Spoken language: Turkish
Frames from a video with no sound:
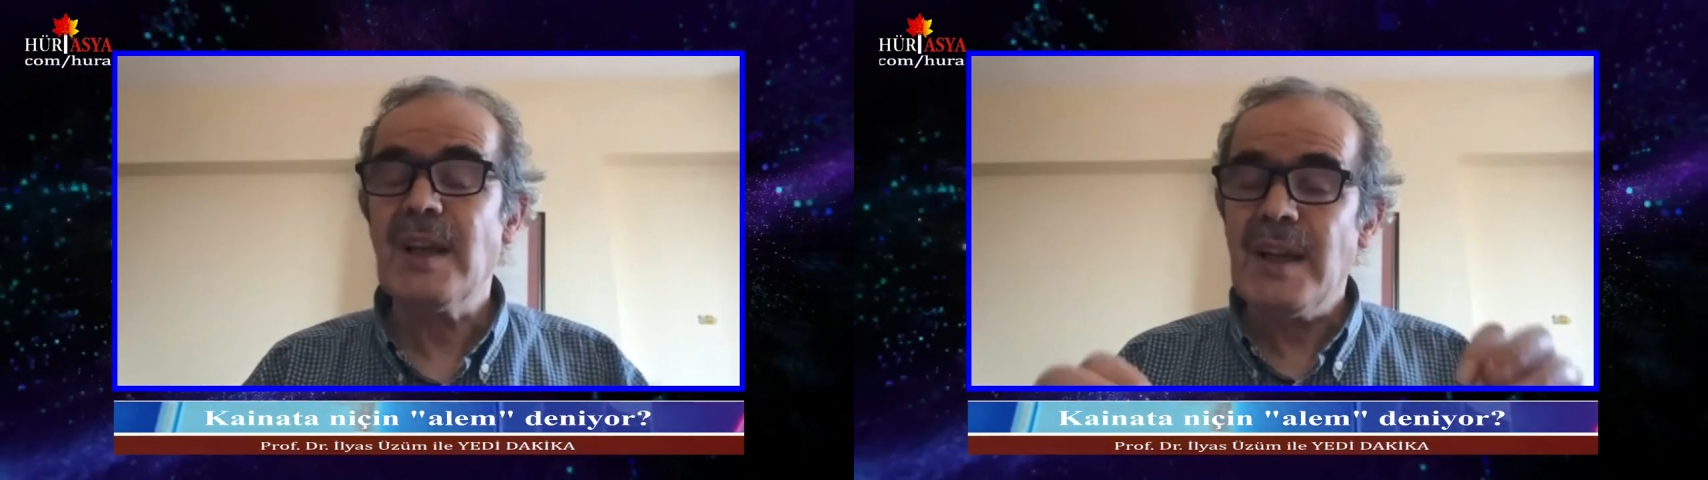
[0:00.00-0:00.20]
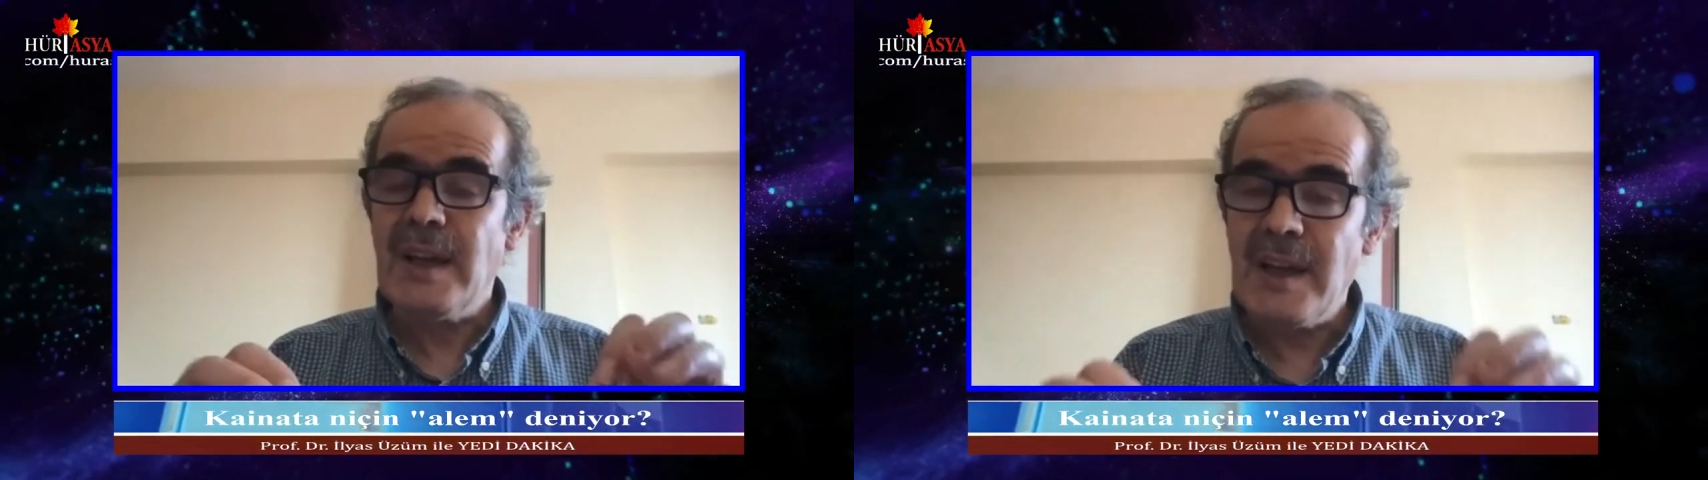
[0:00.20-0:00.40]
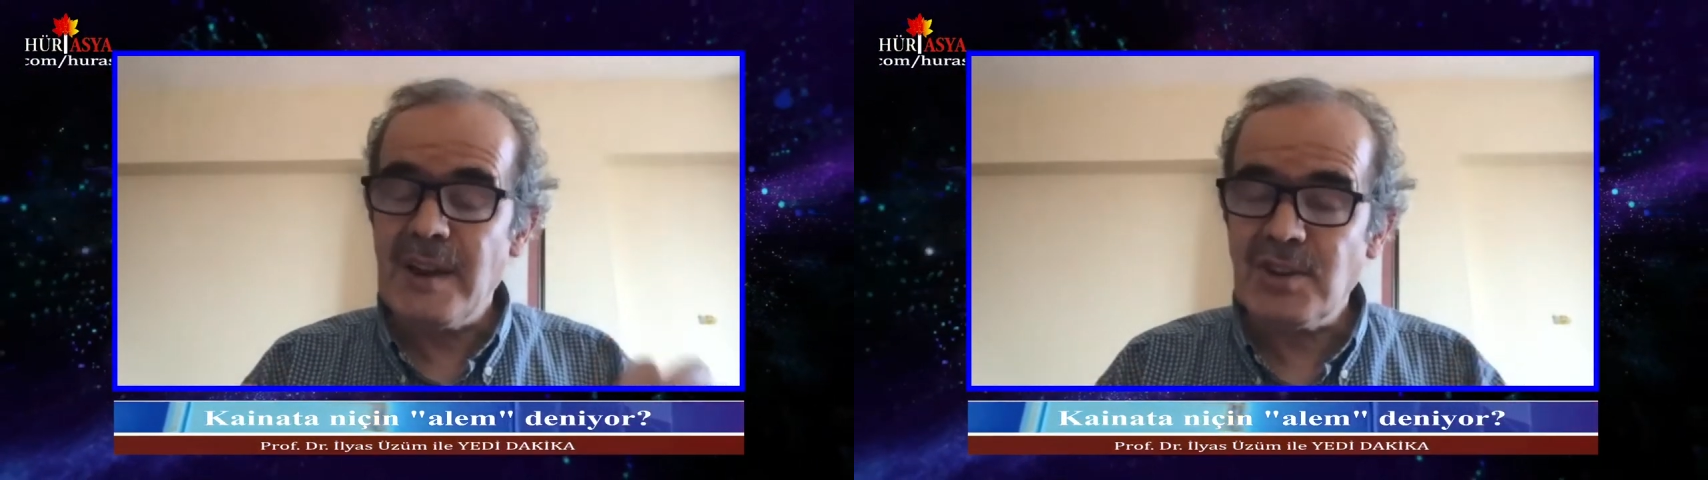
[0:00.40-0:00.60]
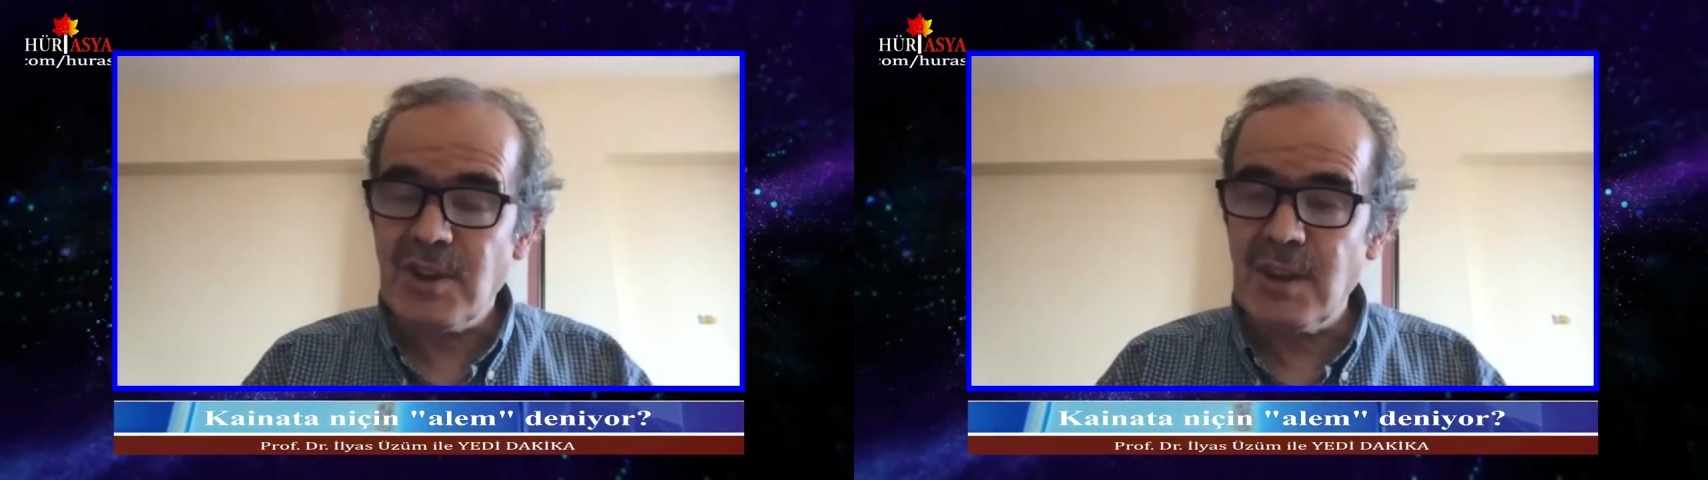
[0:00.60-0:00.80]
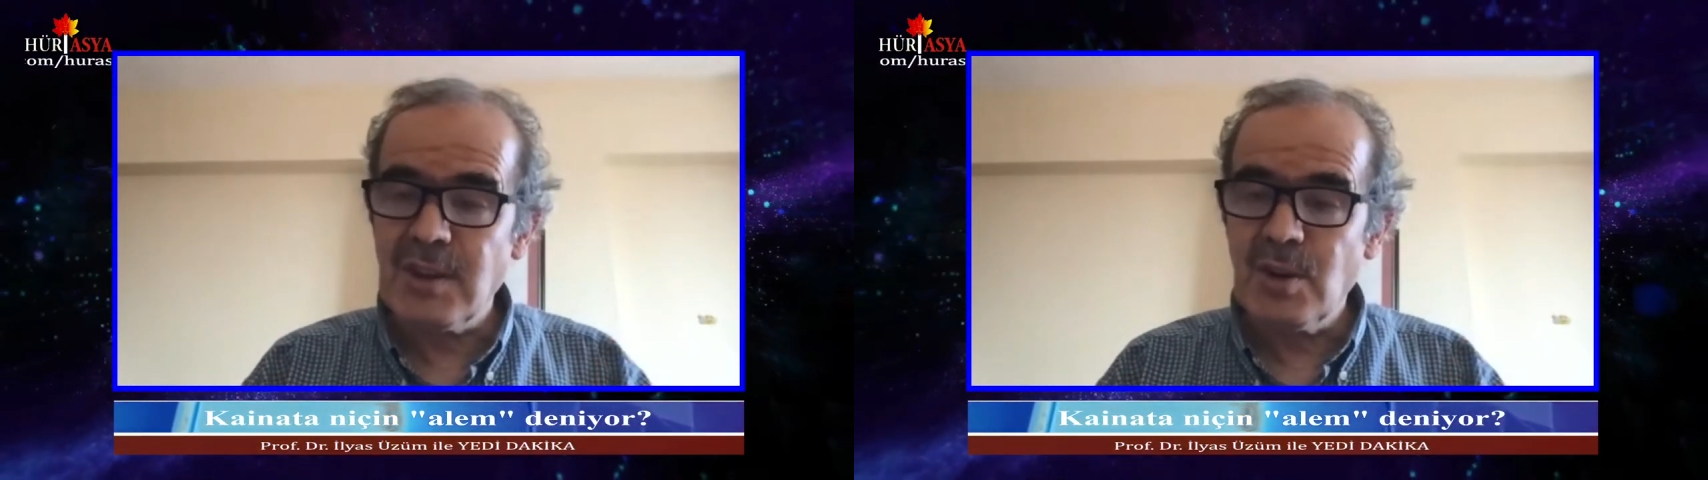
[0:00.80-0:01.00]
Her
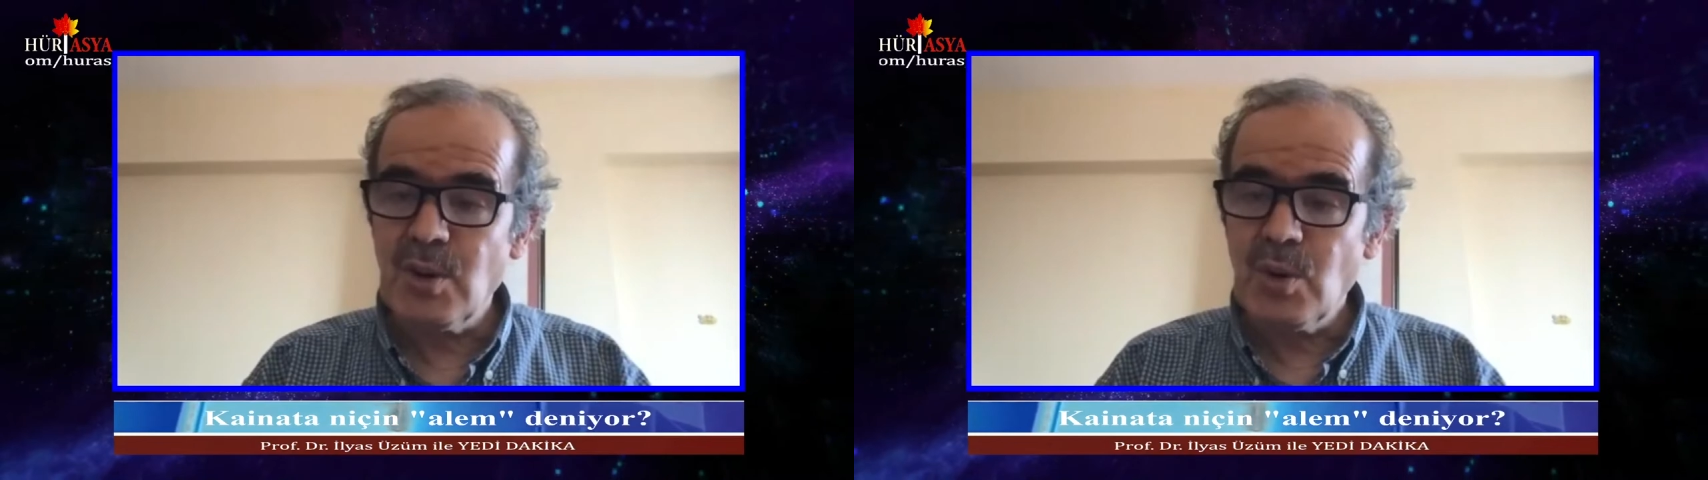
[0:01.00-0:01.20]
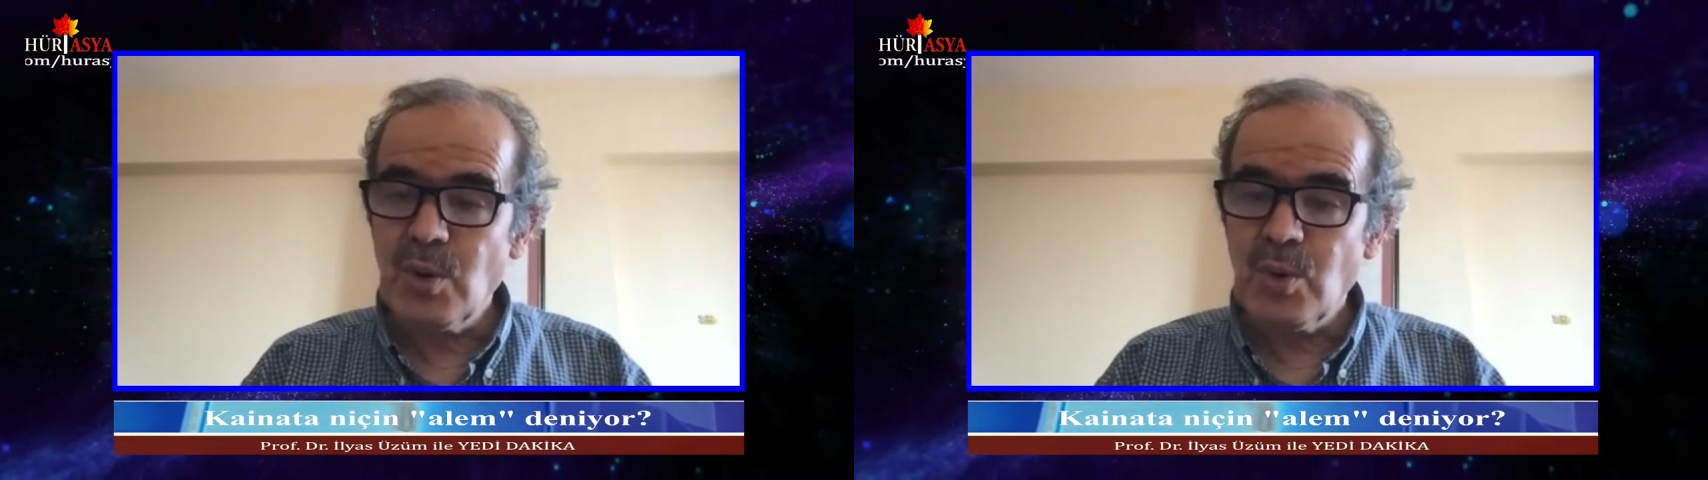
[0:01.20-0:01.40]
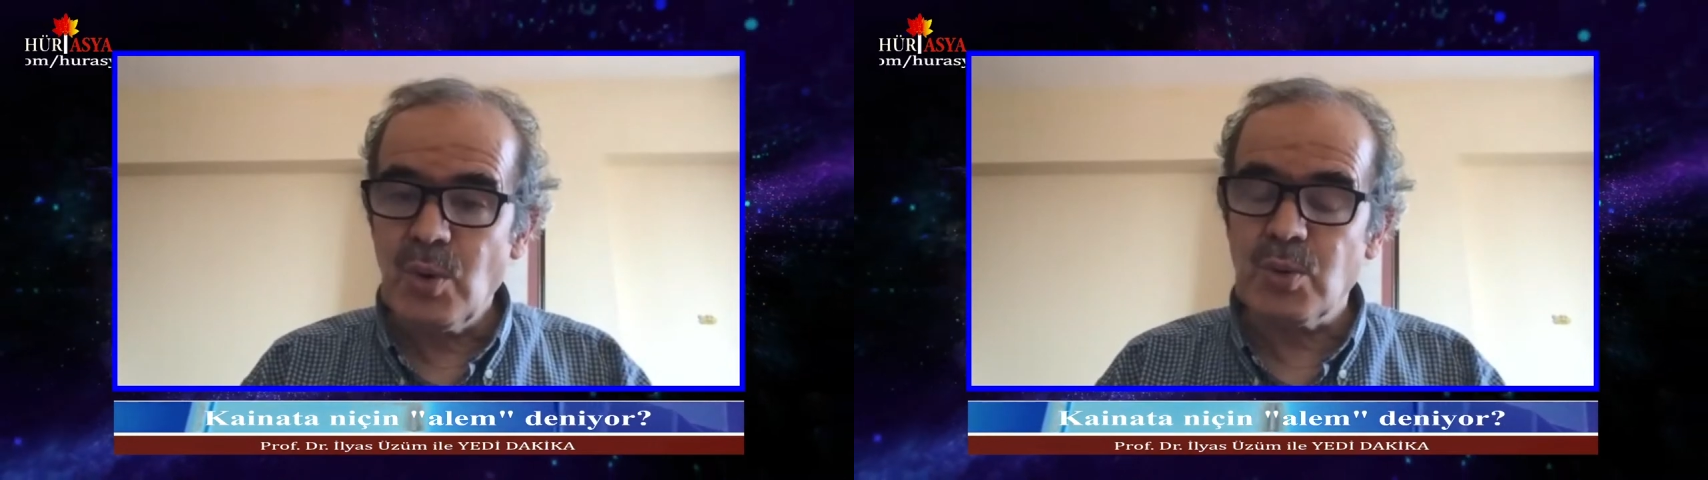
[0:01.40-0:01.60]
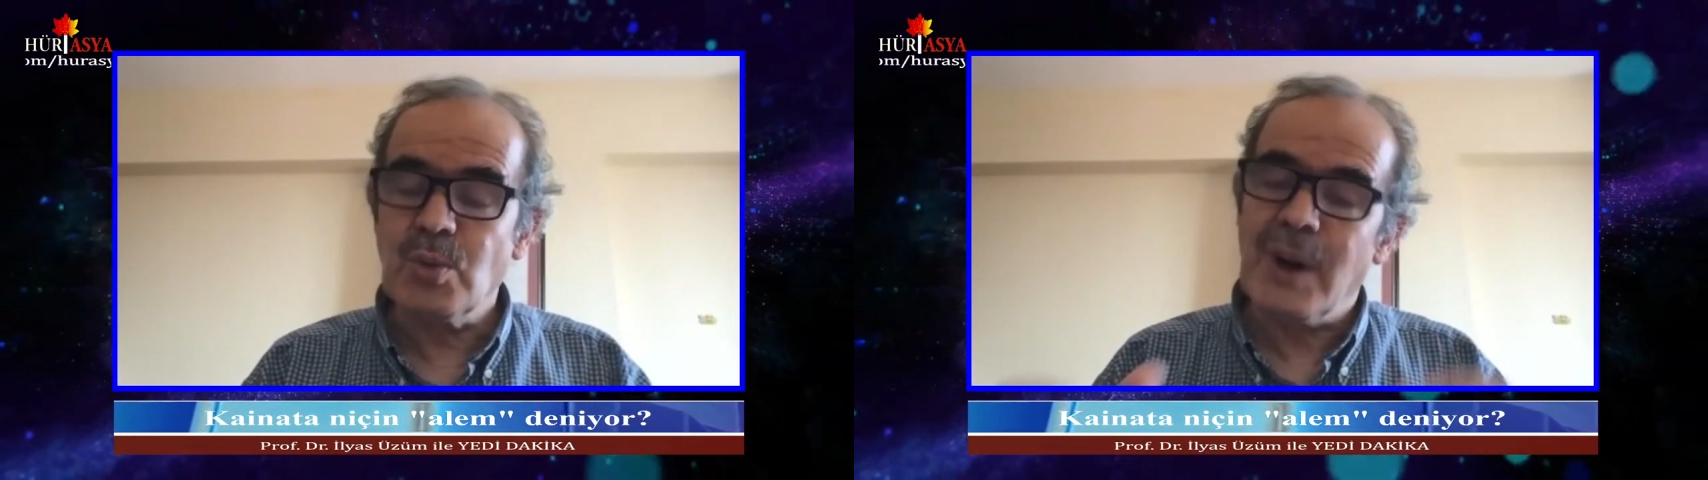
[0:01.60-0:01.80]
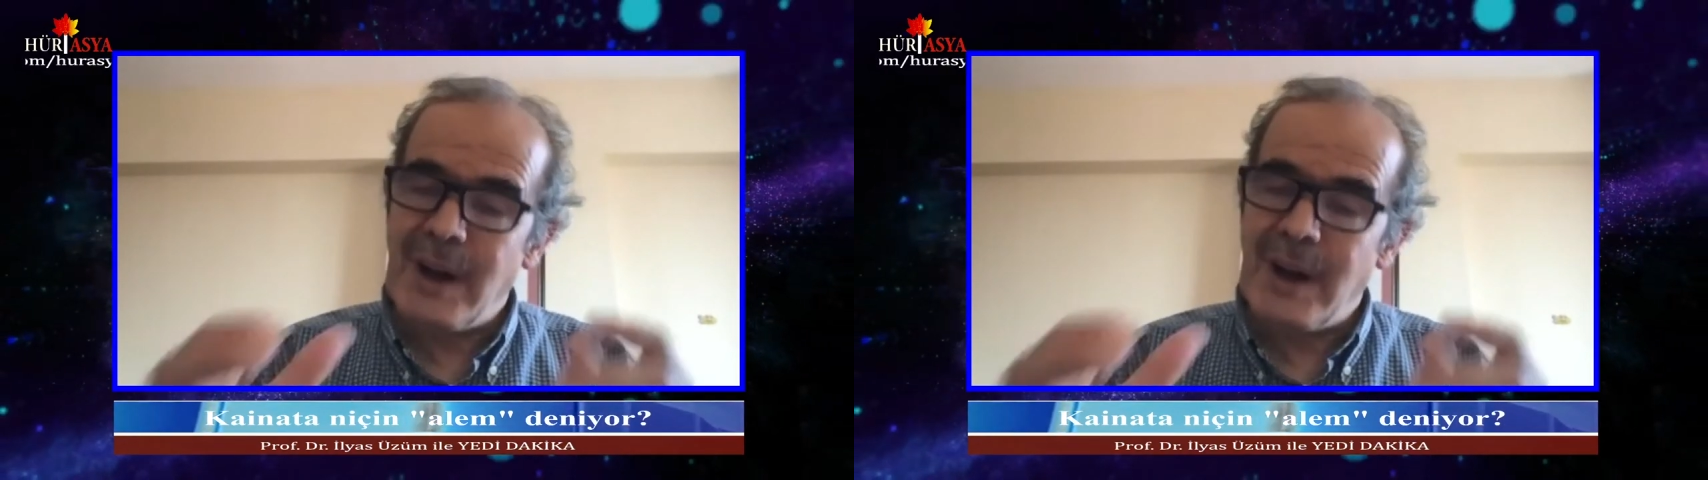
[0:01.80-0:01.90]
şey onun